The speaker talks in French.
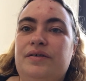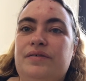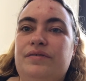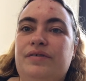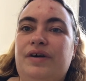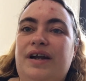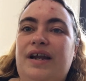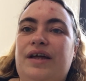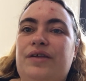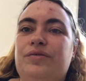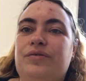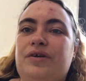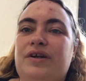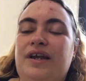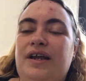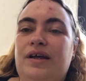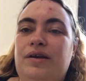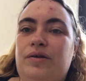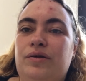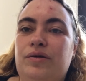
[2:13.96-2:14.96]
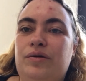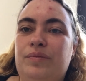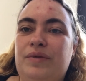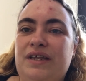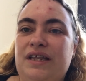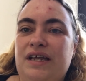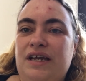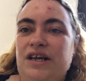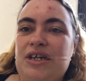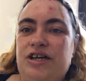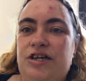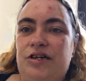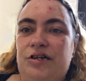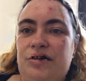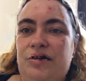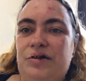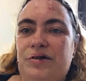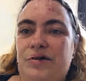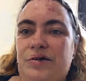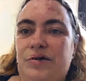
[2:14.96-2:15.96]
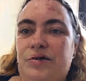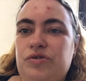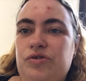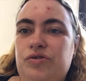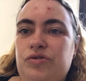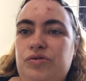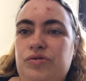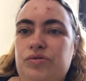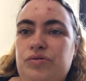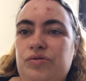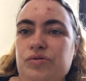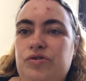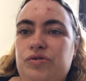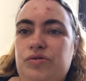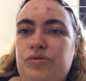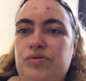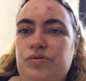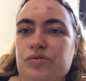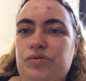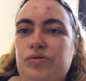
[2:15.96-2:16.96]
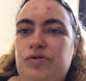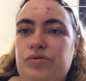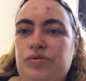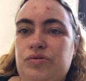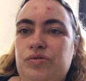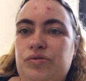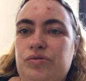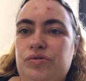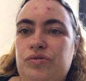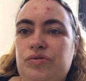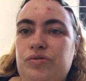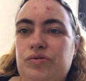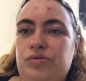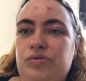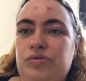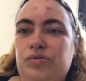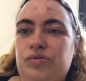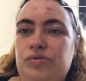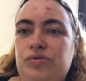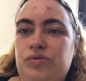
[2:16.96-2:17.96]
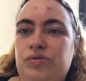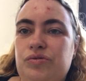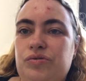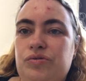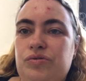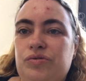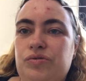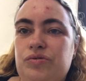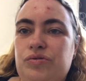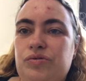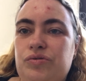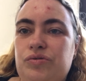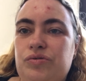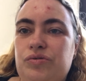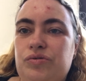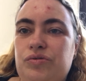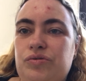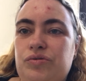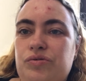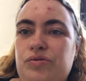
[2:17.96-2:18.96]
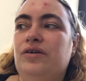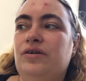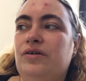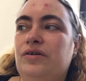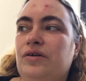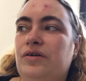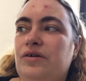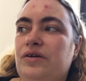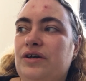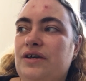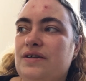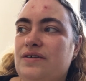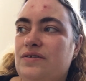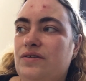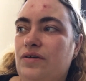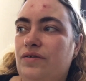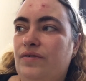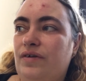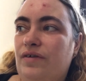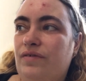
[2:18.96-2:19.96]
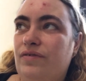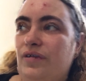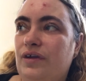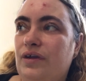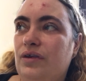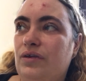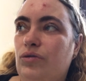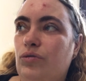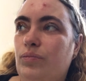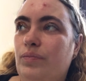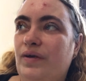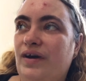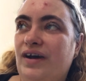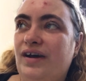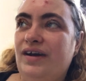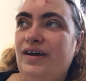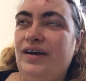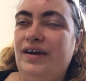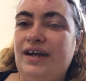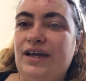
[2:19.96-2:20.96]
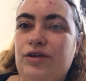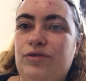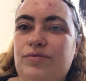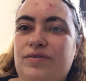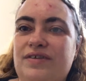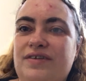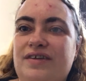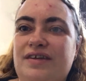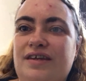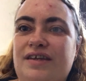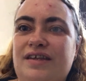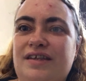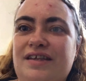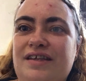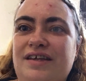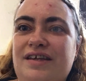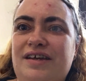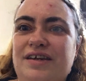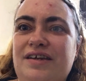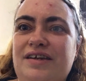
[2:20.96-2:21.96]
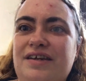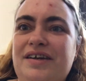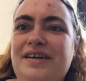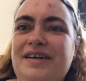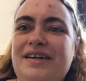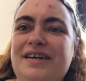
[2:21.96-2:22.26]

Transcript: Voilà, donc là, le ménage euh, de l'étage euh, est fait. Voilà, maintenant, euh, Christophe a fait le bas, la cuisine.